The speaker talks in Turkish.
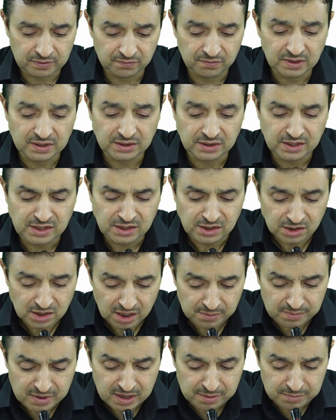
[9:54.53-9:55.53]
ve din
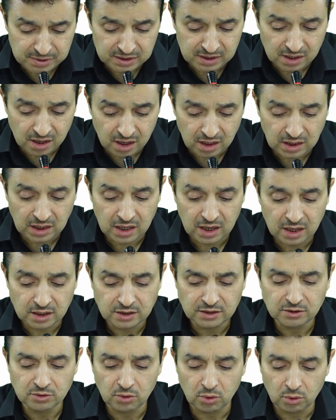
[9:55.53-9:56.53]
tamamen
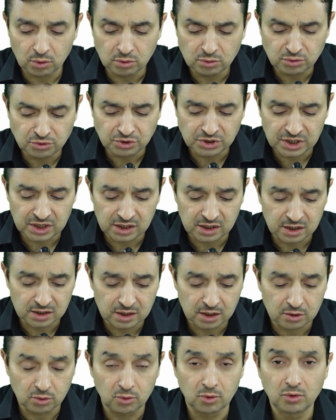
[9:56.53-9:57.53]
Allah'ın oluncaya
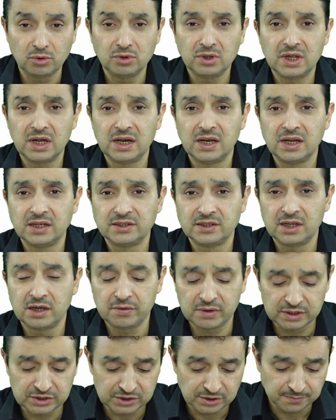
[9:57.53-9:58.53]
kadar onlarla
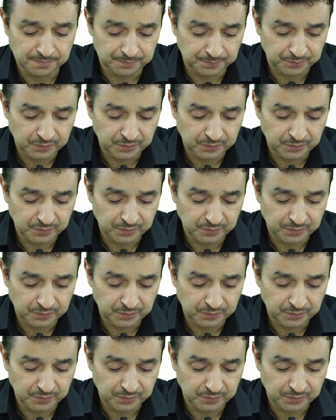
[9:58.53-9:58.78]
savaşın.